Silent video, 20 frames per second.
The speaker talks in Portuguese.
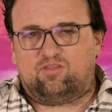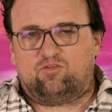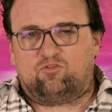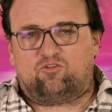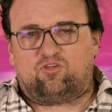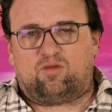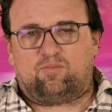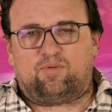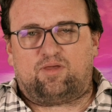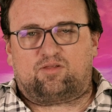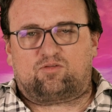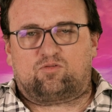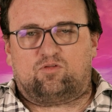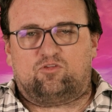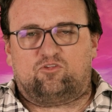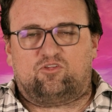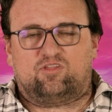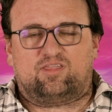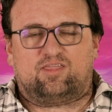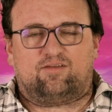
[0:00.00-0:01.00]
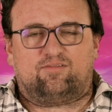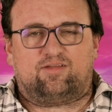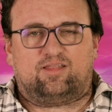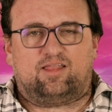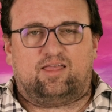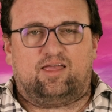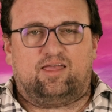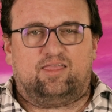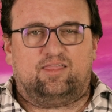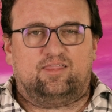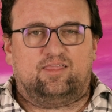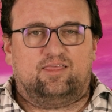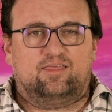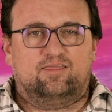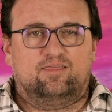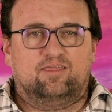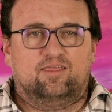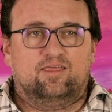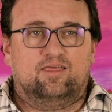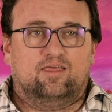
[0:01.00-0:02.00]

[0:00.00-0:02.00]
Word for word: não tinha aberto quando a gente estava lá ainda.